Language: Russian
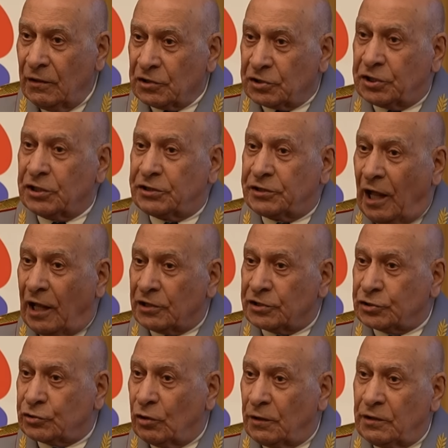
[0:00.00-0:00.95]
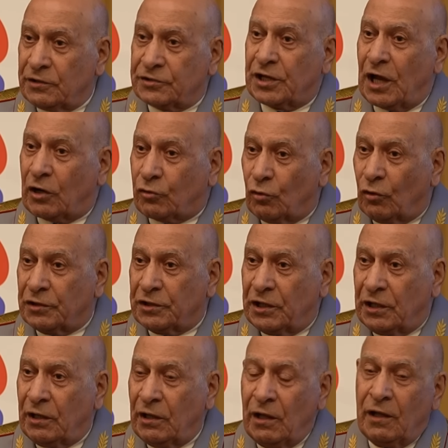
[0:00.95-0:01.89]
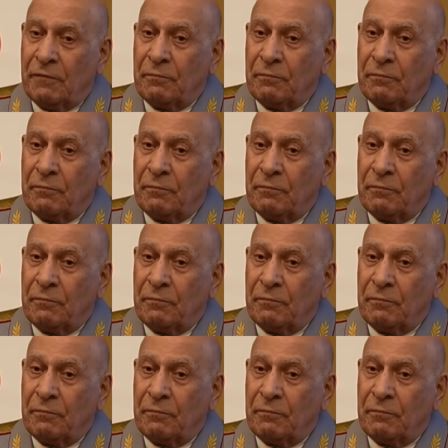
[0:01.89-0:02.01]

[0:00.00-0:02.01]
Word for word: считал, что законы